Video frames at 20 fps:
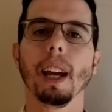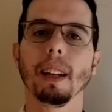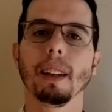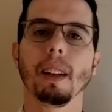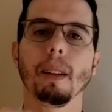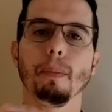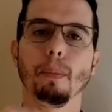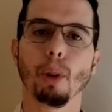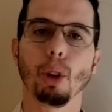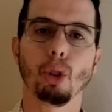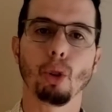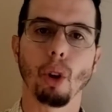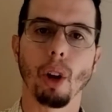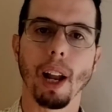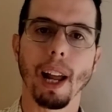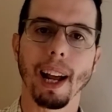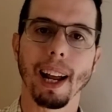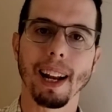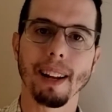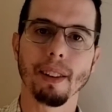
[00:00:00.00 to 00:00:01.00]
Este
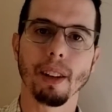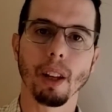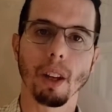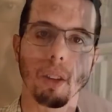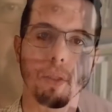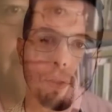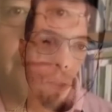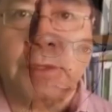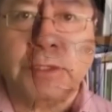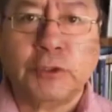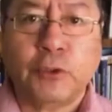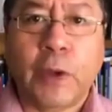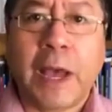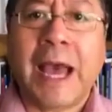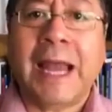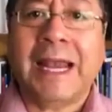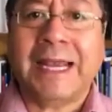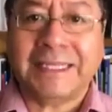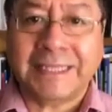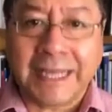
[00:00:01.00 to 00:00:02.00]
impuesto a las grandes eh,
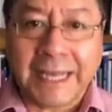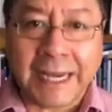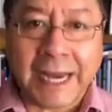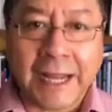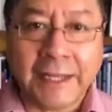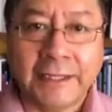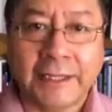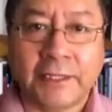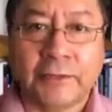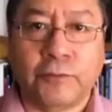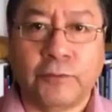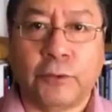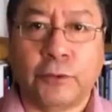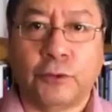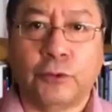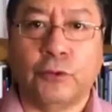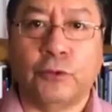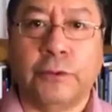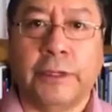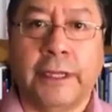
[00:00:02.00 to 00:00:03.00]
fortunas logrará
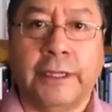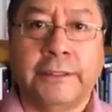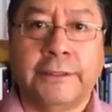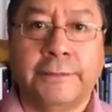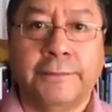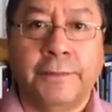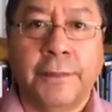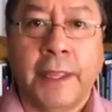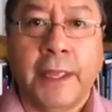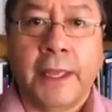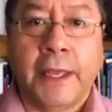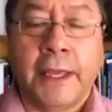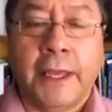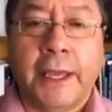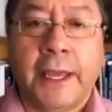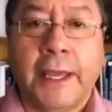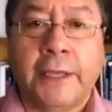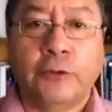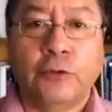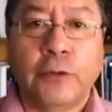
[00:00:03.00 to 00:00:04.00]
que unas
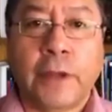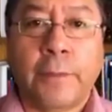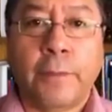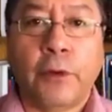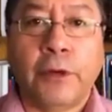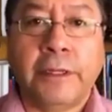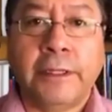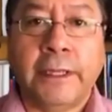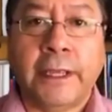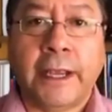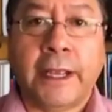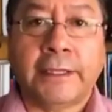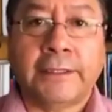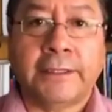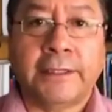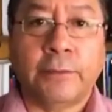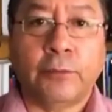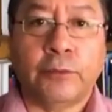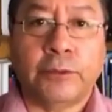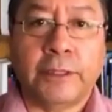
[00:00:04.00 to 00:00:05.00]
150 familias
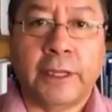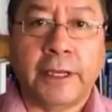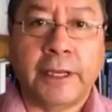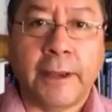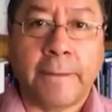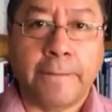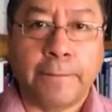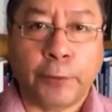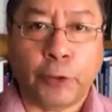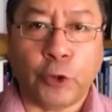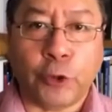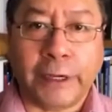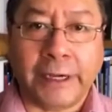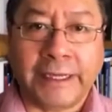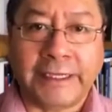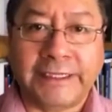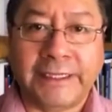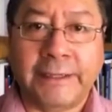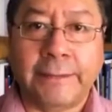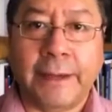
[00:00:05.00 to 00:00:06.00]

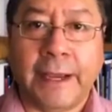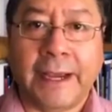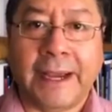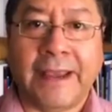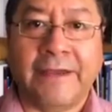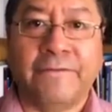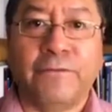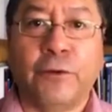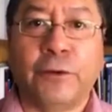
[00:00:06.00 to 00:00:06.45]
contribuyan